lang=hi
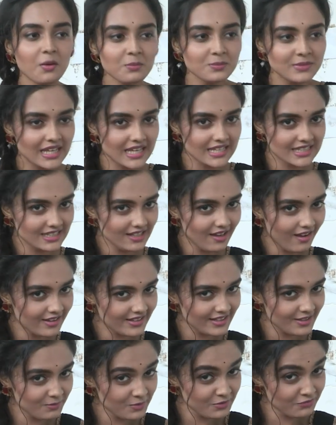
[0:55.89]
अब देखिए
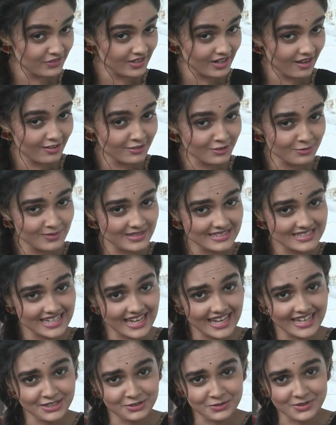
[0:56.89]
आगे अभी फ़िलहाल तो बस
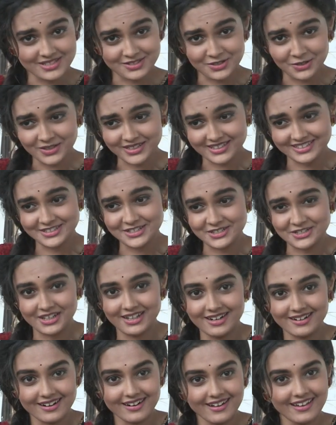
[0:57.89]
यही ट्विस्ट और टर्न
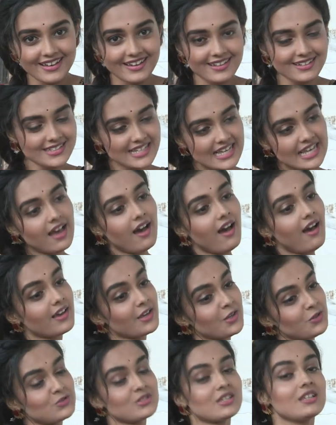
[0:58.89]
चल रहा है
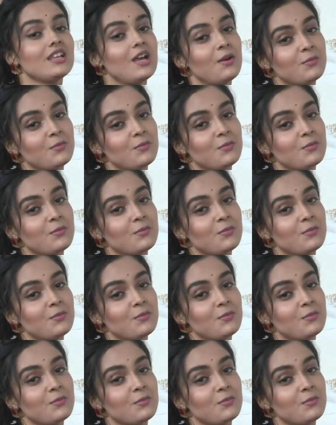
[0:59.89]
आगे उसके